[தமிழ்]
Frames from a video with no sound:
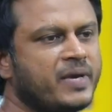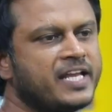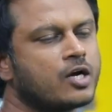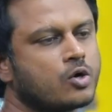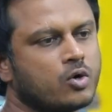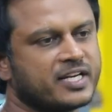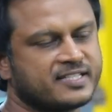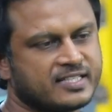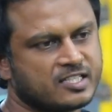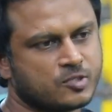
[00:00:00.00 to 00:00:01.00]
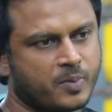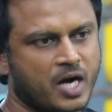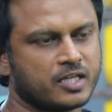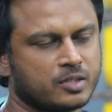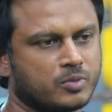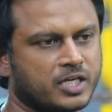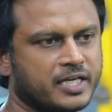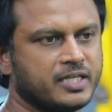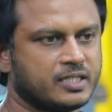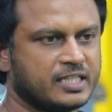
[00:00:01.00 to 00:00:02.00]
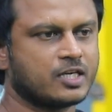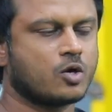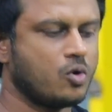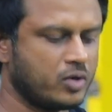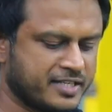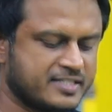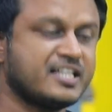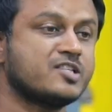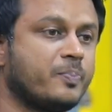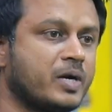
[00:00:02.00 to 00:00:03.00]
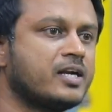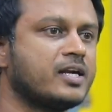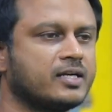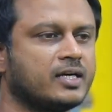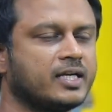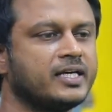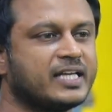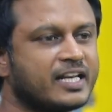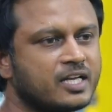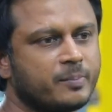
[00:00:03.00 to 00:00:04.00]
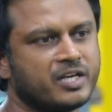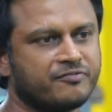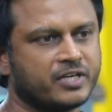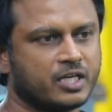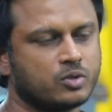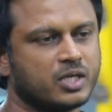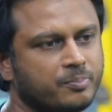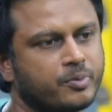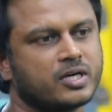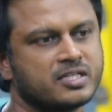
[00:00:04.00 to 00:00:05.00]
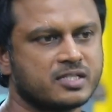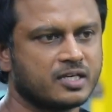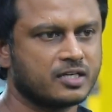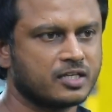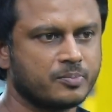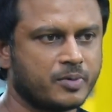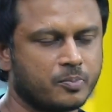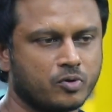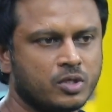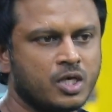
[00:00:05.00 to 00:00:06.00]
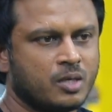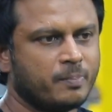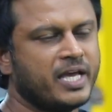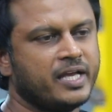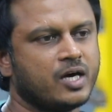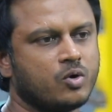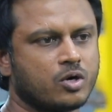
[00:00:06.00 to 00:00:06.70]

மெயினாக கோர் எக்ஸசைஸ் பார்க்கறதுக்கு முன்னாடி இந்த கோர் எக்ஸசைஸ் பண்ணுறதுனால என்ன பெனிஃபிட் அதோட இம்பார்ட்டன்ஸ் என்னன்றது பார்ப்போம் மெயினாக அவங்க